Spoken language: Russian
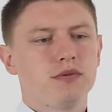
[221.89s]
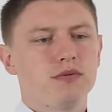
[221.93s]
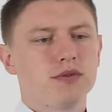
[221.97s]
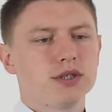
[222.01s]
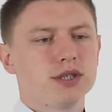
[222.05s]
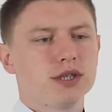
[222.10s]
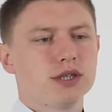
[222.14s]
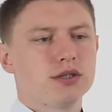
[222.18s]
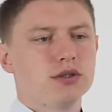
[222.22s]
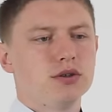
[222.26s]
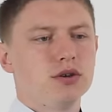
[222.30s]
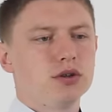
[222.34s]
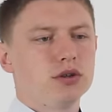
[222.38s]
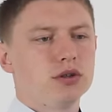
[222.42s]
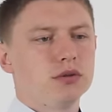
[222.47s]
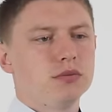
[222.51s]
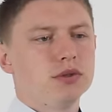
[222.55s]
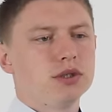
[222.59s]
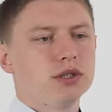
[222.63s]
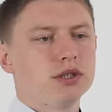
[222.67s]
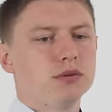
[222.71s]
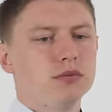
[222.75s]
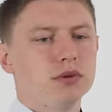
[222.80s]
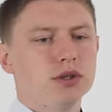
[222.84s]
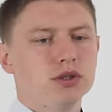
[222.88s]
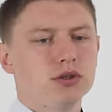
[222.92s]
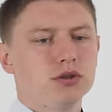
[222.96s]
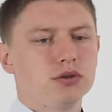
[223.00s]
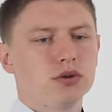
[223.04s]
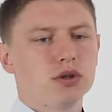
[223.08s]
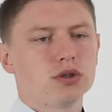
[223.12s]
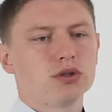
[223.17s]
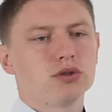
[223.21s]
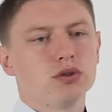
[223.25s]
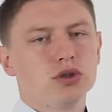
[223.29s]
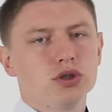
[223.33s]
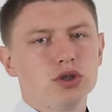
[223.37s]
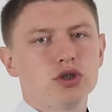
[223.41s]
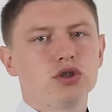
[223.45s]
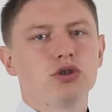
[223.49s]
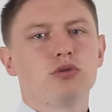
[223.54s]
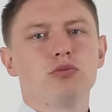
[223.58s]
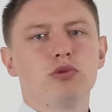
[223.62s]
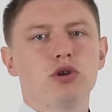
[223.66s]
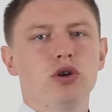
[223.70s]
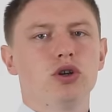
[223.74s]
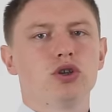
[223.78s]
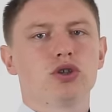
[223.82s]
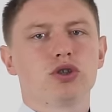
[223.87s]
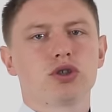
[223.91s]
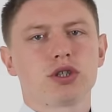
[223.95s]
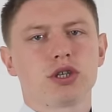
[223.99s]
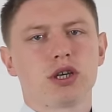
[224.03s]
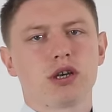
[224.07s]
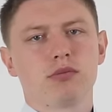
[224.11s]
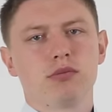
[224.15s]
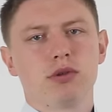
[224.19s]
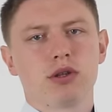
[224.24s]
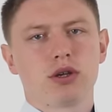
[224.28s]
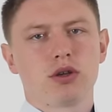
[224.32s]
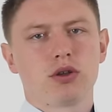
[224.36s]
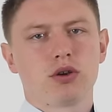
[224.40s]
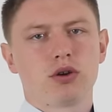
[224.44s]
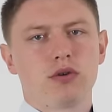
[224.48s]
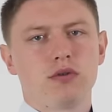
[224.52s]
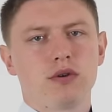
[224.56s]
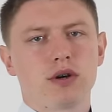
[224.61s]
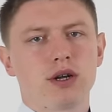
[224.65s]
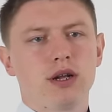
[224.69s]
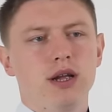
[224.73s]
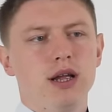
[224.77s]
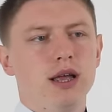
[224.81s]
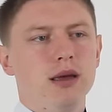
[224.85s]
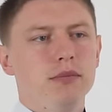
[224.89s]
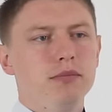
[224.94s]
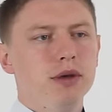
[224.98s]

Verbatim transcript: вы создаете себе ситуацию еще более жестких блокировок.